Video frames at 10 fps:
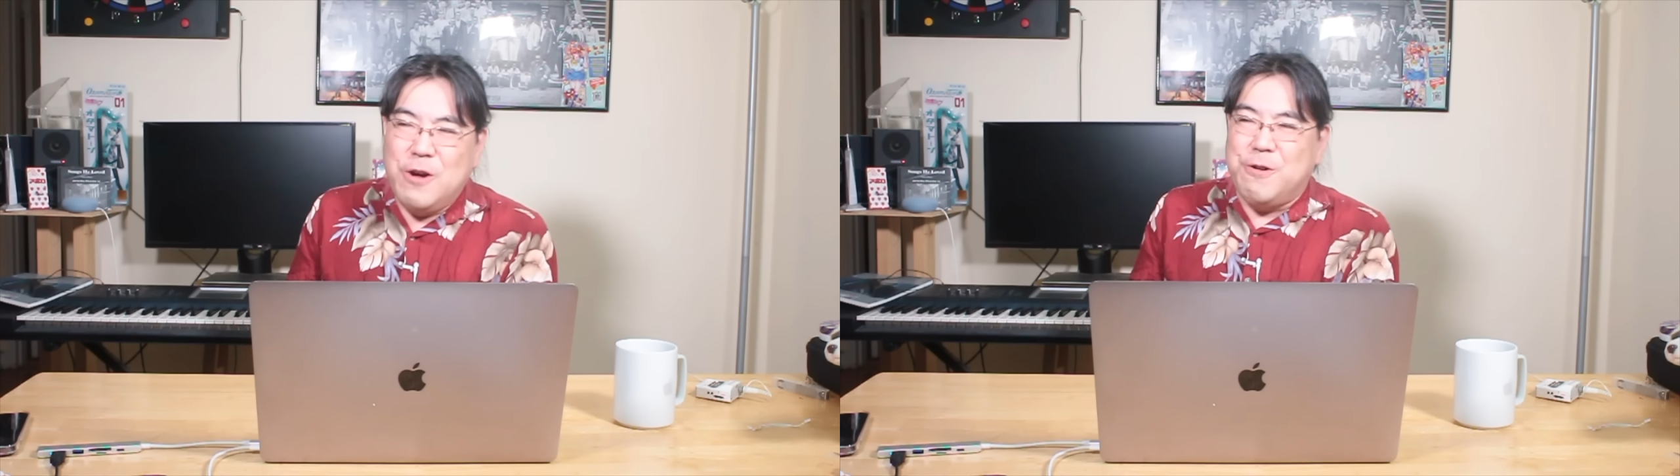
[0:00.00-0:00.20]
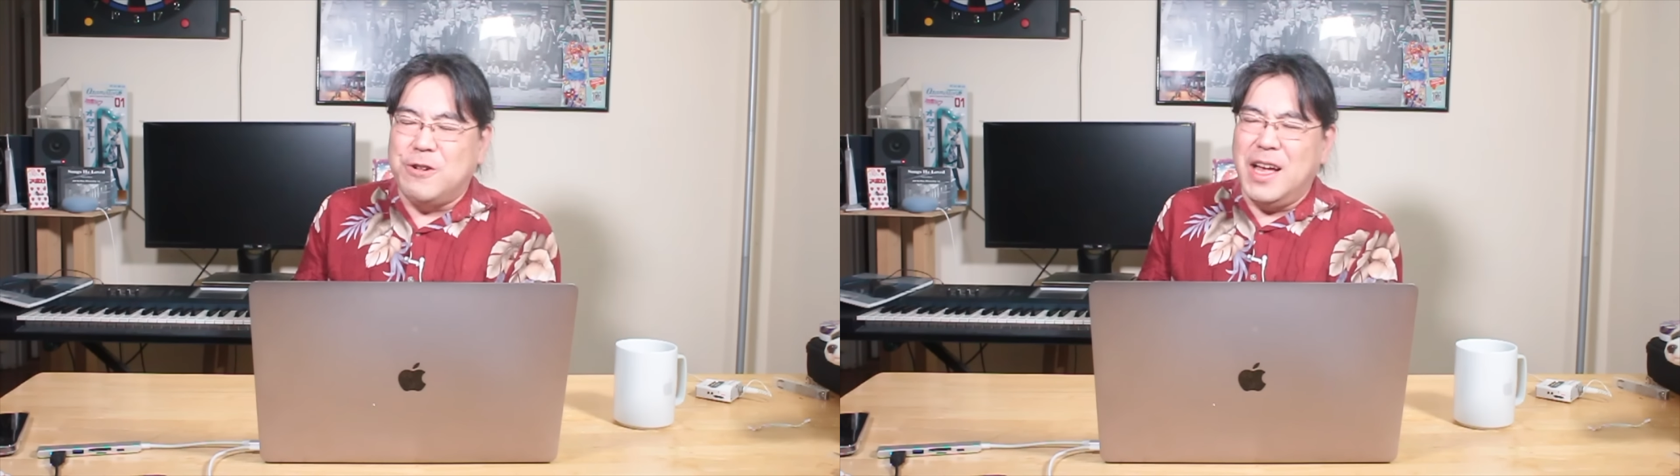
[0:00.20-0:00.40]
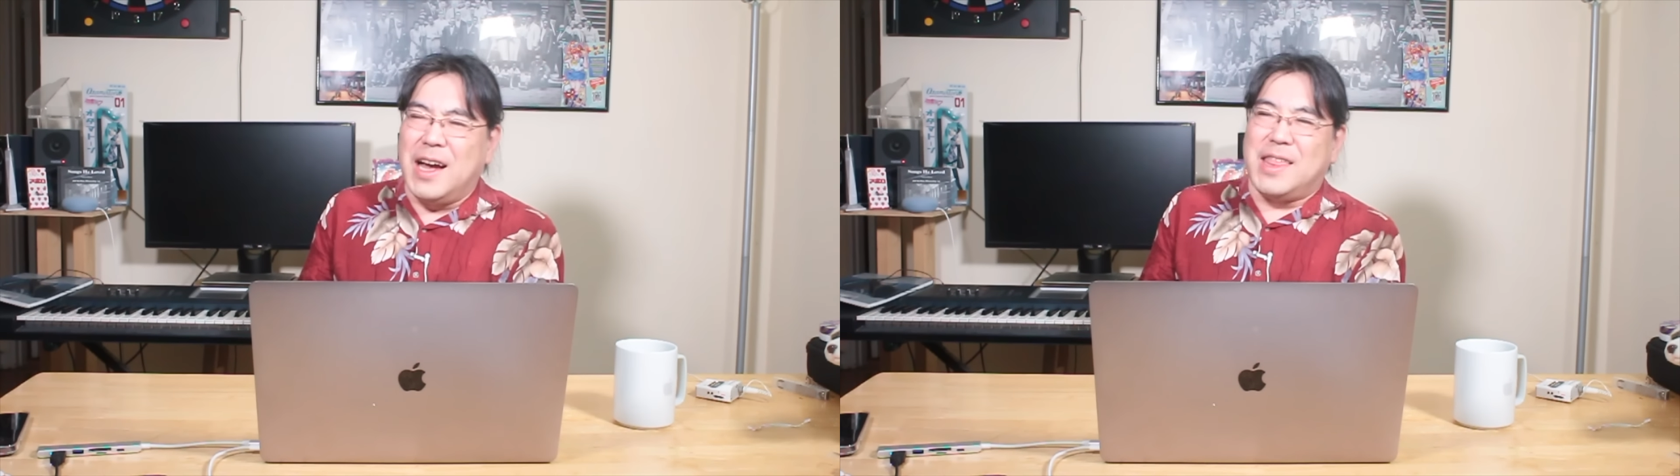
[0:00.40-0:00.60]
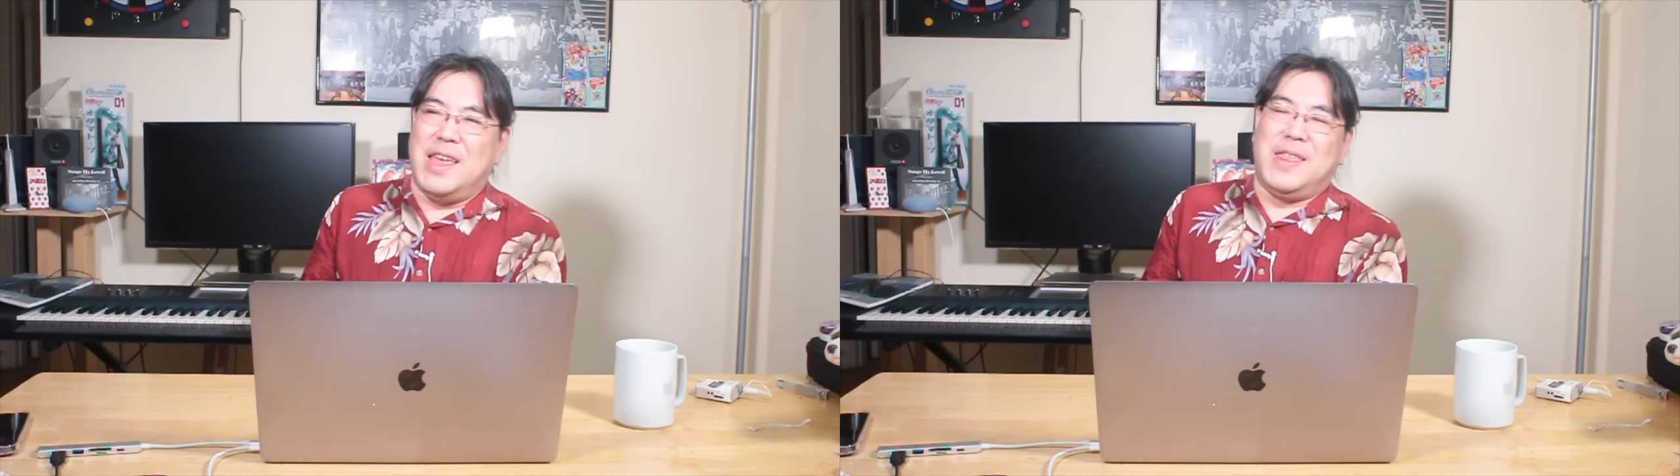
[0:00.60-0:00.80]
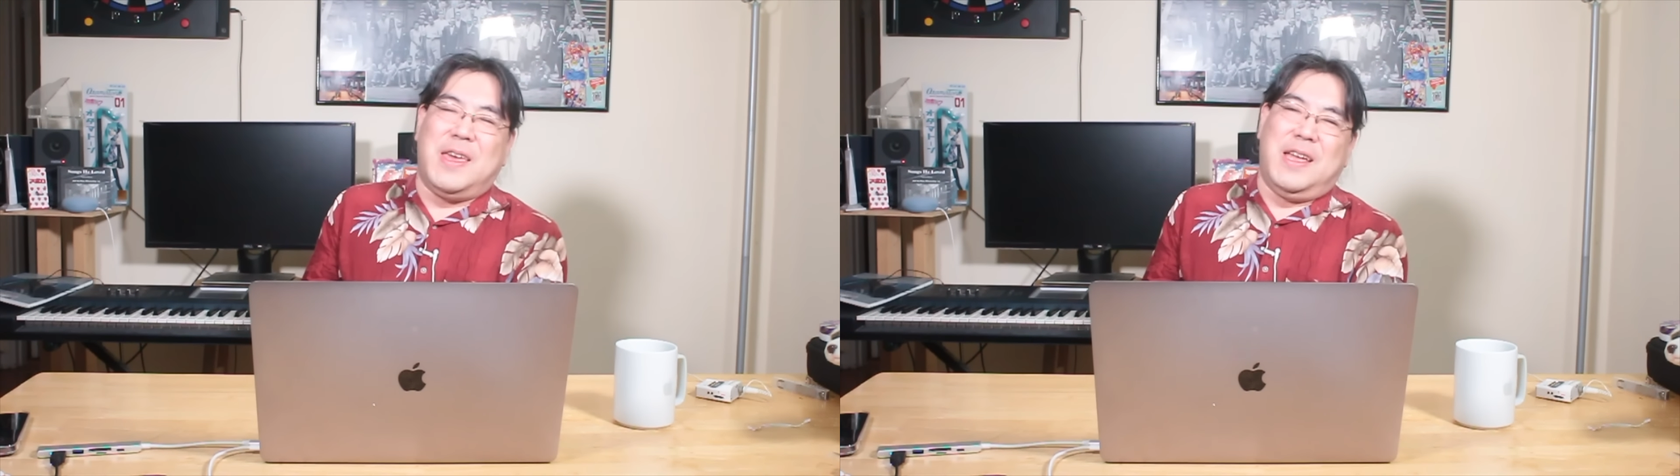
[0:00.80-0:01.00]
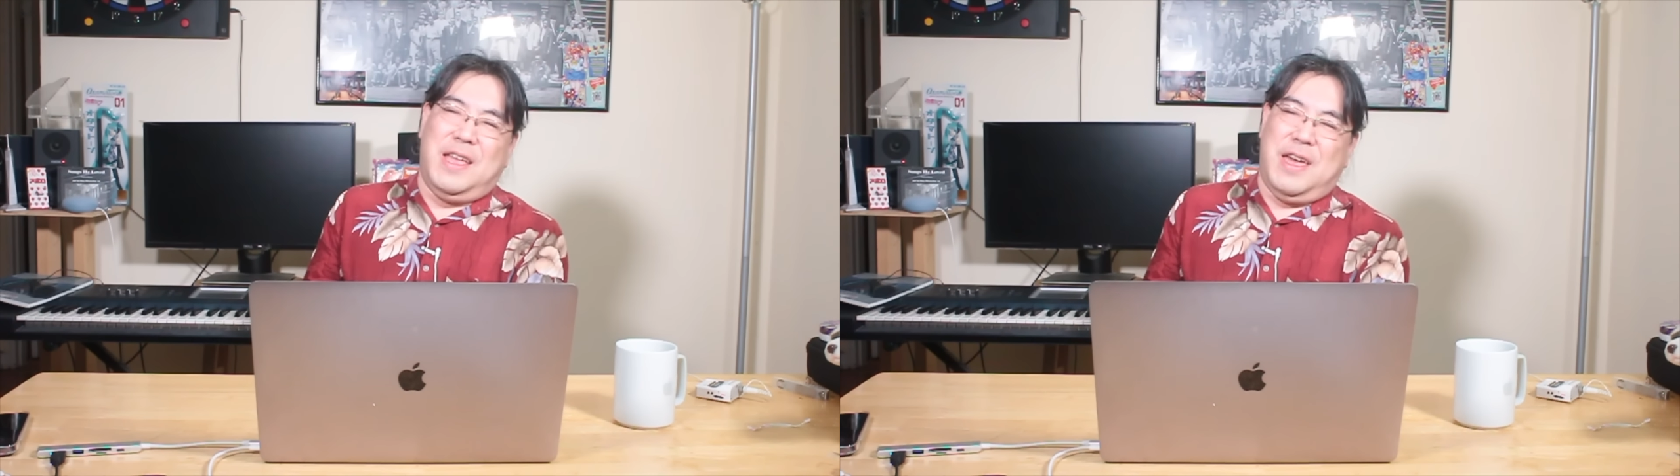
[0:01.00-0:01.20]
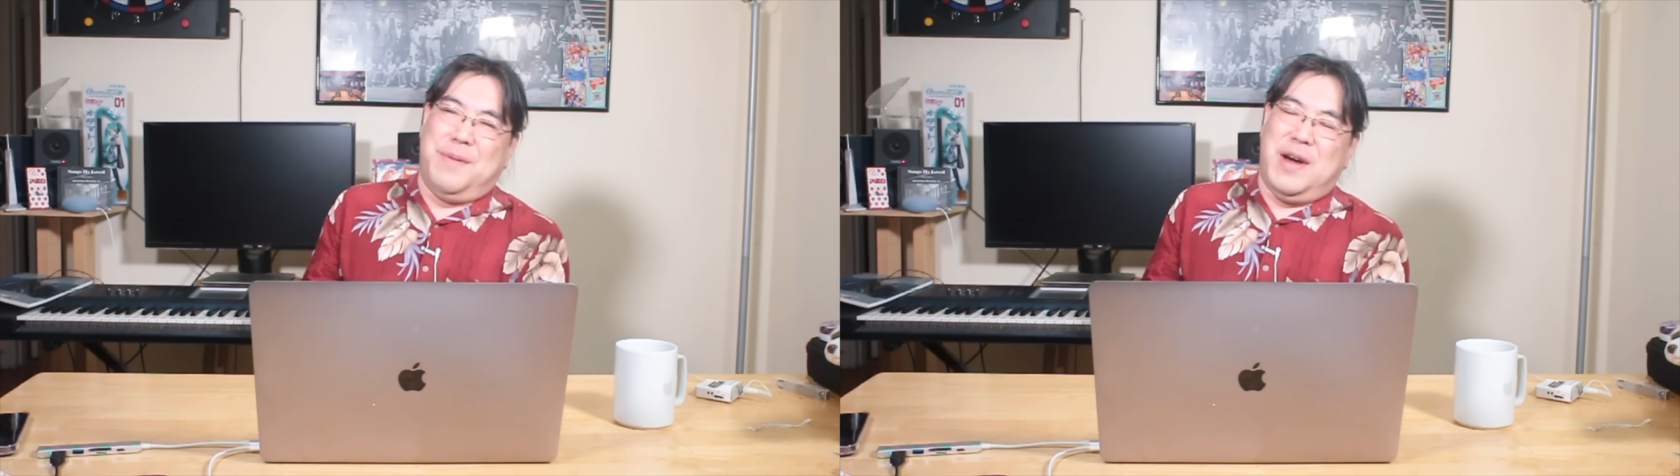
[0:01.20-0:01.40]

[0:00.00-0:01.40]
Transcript: 福永先生ね、